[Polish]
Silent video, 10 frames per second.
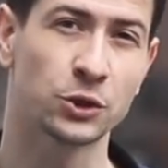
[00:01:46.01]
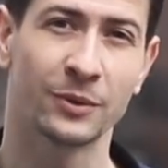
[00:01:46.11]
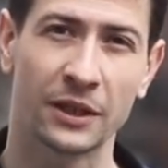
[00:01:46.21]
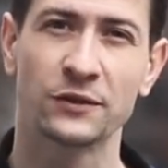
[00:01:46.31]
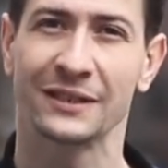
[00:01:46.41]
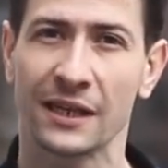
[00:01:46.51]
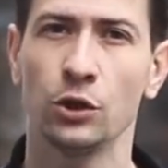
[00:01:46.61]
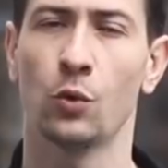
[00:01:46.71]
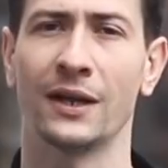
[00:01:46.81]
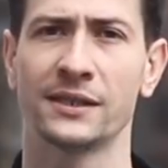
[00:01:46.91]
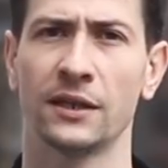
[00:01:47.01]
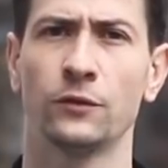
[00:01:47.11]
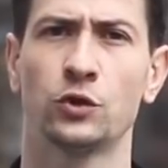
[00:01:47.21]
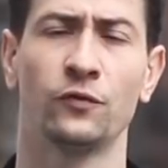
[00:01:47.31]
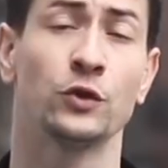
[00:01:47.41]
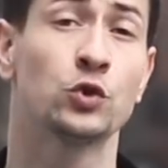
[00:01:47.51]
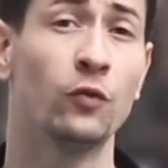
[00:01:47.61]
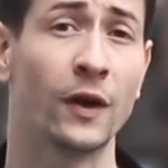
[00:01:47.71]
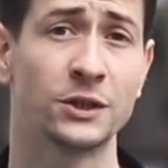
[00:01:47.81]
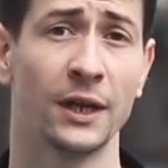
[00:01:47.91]
żeby te wszystkie niuanse
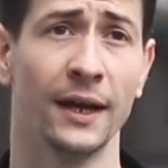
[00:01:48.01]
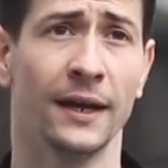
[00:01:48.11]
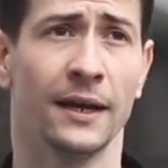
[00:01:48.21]
wyczuwać.